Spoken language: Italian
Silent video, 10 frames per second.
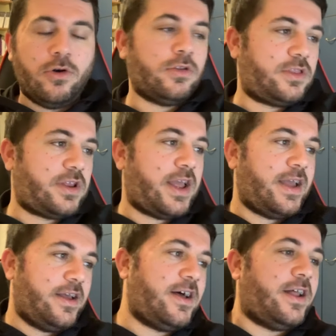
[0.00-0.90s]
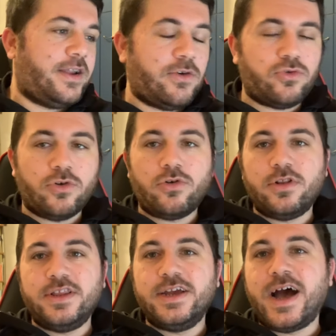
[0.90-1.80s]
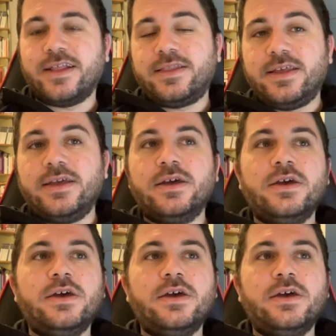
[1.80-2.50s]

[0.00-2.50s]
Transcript: oltre all'autogol di Gatti,